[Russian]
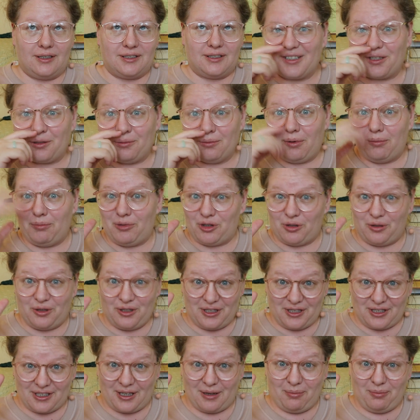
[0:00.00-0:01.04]
Привет, я
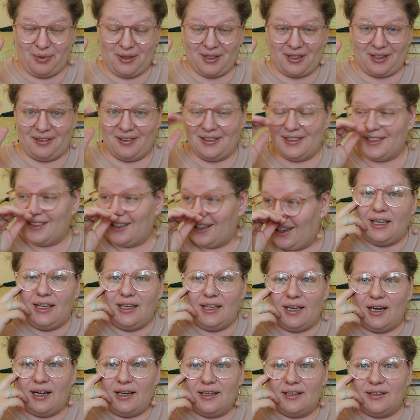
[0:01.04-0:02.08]
Ира, вы на канале
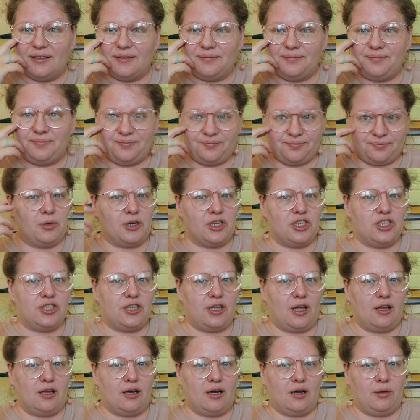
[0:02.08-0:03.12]
«Оставайтесь в креслах», и
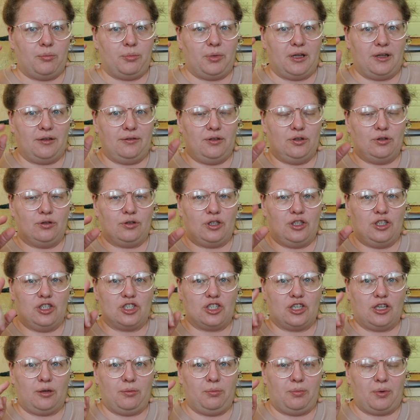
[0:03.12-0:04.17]
это вторая
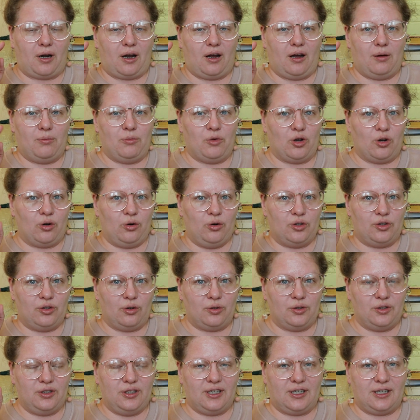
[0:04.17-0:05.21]
часть
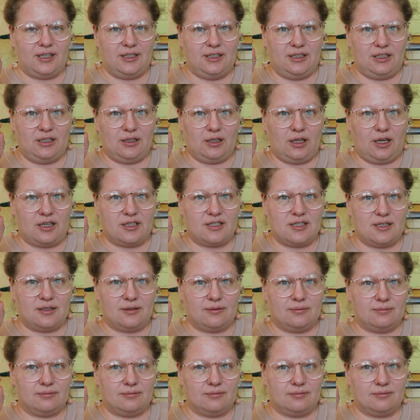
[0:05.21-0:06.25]
майского влога
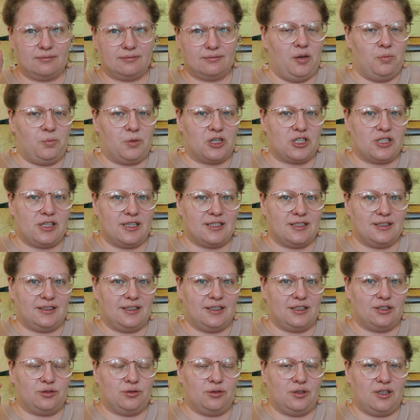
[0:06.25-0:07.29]
отдыха и
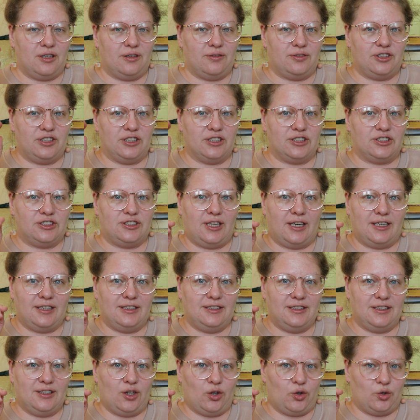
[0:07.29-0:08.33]
релакса. В прошлый раз
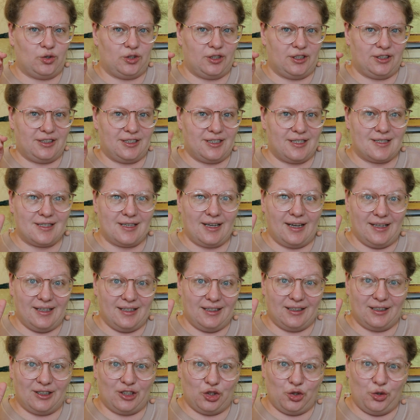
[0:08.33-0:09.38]
мы с вами расстались
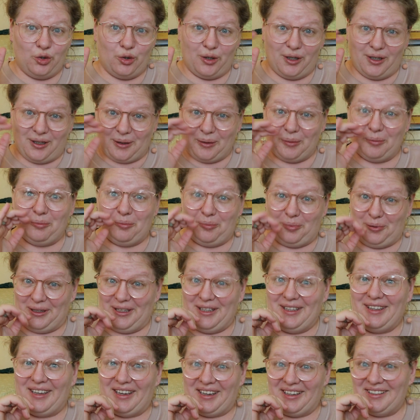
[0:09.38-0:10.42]
примерно здесь, в
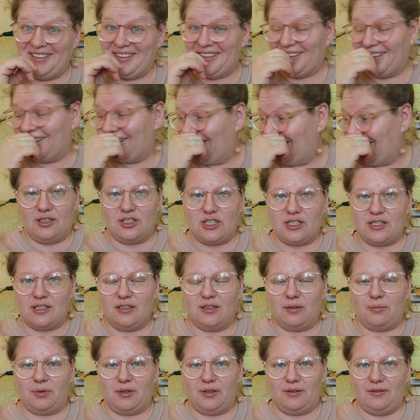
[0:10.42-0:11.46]
Екатеринбургской
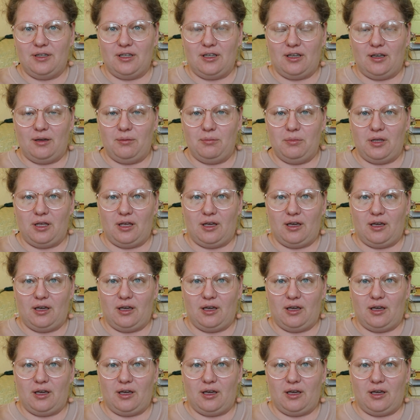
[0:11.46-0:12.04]
гостинице «Чехов»,